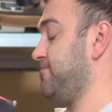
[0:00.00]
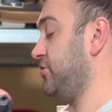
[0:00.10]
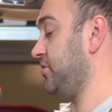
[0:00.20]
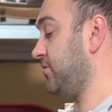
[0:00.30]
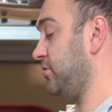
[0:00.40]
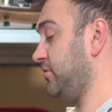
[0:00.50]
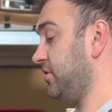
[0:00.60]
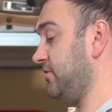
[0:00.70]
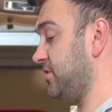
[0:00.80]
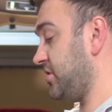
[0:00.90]
против
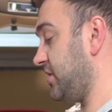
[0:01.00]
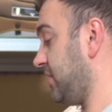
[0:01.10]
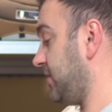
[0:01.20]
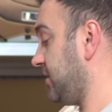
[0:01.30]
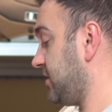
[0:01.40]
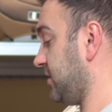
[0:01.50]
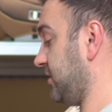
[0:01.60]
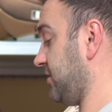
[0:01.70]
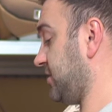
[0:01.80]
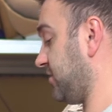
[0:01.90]
хода движения и,
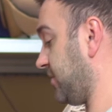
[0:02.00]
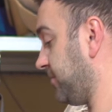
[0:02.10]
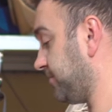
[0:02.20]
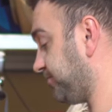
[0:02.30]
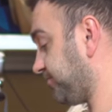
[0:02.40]
соответственно,